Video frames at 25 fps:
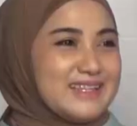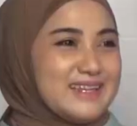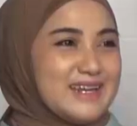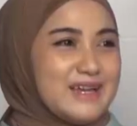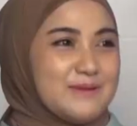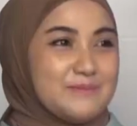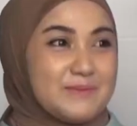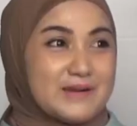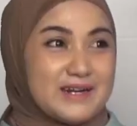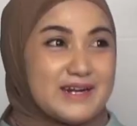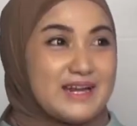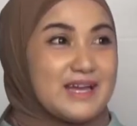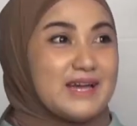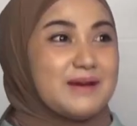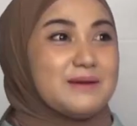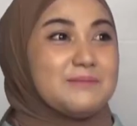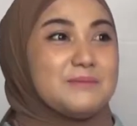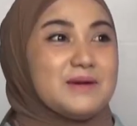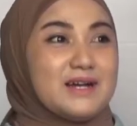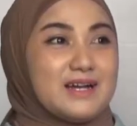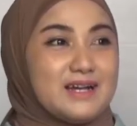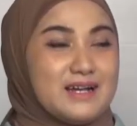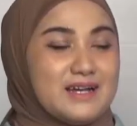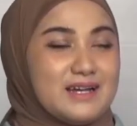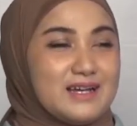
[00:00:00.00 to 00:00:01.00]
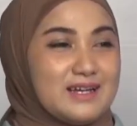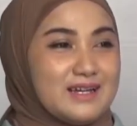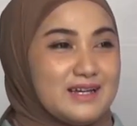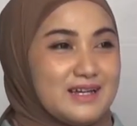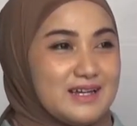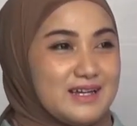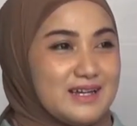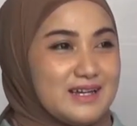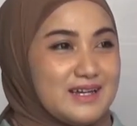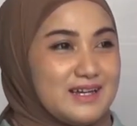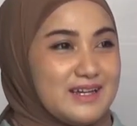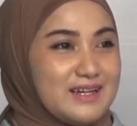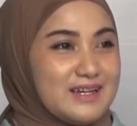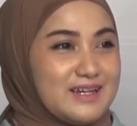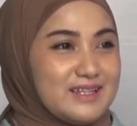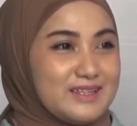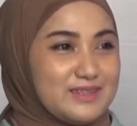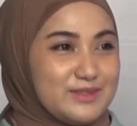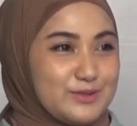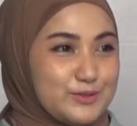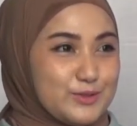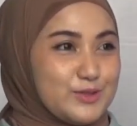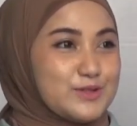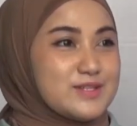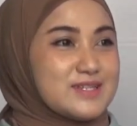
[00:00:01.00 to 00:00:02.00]
tidak pernah menge, uh,
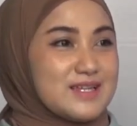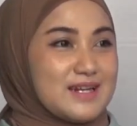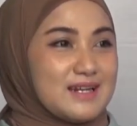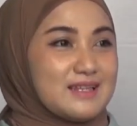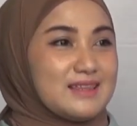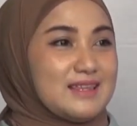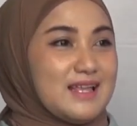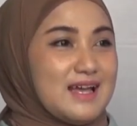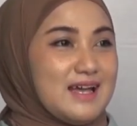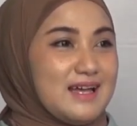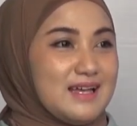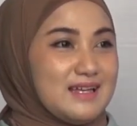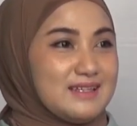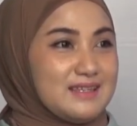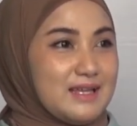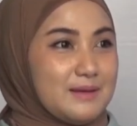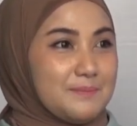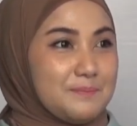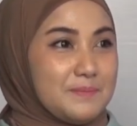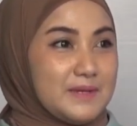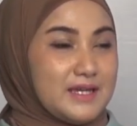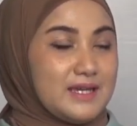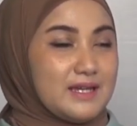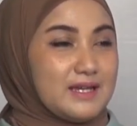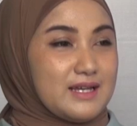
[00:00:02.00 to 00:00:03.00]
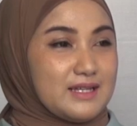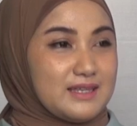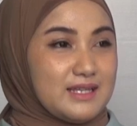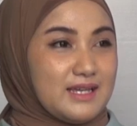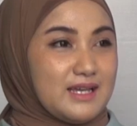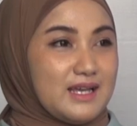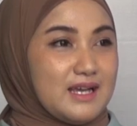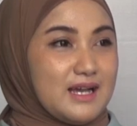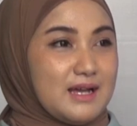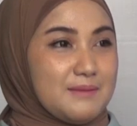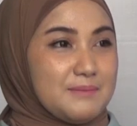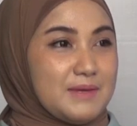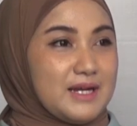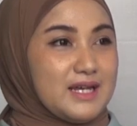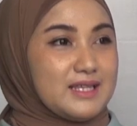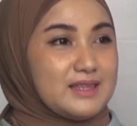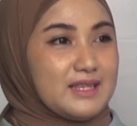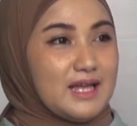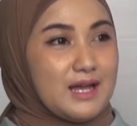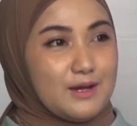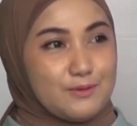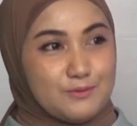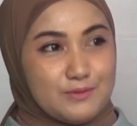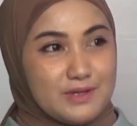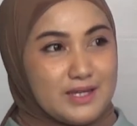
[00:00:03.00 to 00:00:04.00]
turut serta ya. tapi ya. ketika
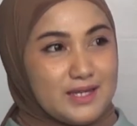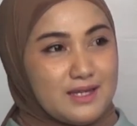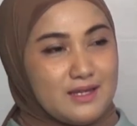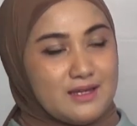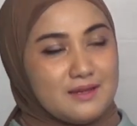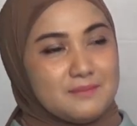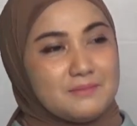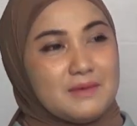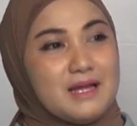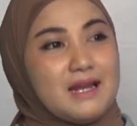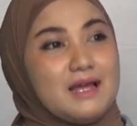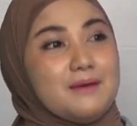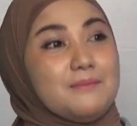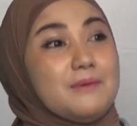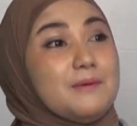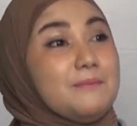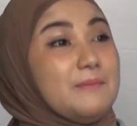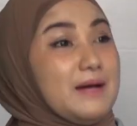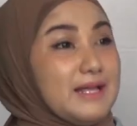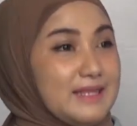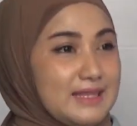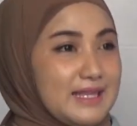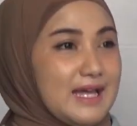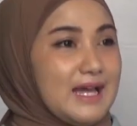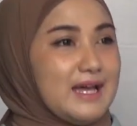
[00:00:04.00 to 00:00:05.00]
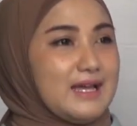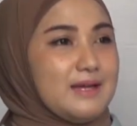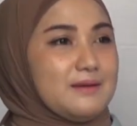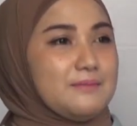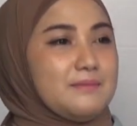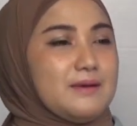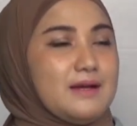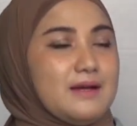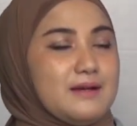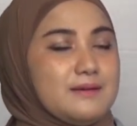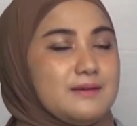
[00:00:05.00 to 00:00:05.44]
mengetahui malah membantah ya, ya Pak.